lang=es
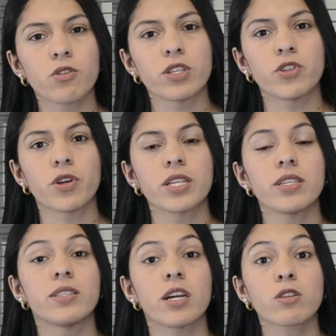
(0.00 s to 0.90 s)
condiciones
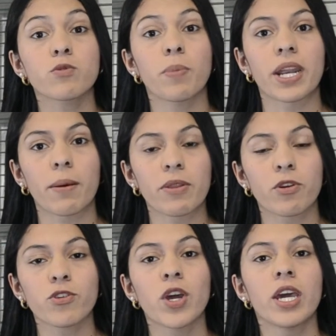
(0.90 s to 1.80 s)
y ciertos
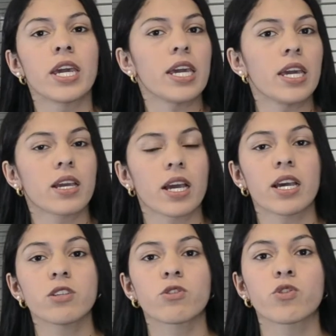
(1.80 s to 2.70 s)
parámetros y
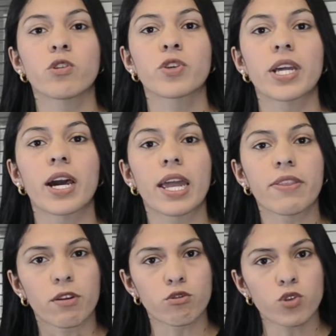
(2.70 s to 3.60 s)
que esto solo será
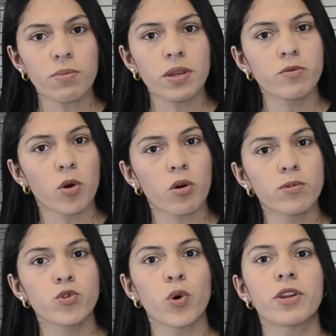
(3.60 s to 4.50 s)
entre usted mismo
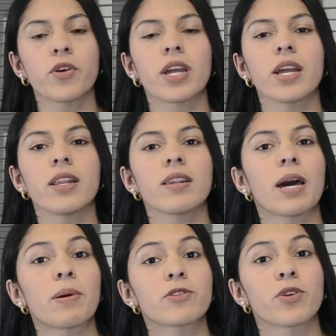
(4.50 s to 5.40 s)
como usuario y
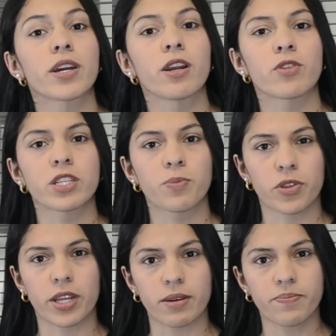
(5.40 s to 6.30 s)
la persona que lo
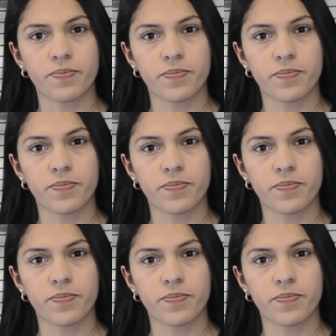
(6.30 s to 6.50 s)
transportará.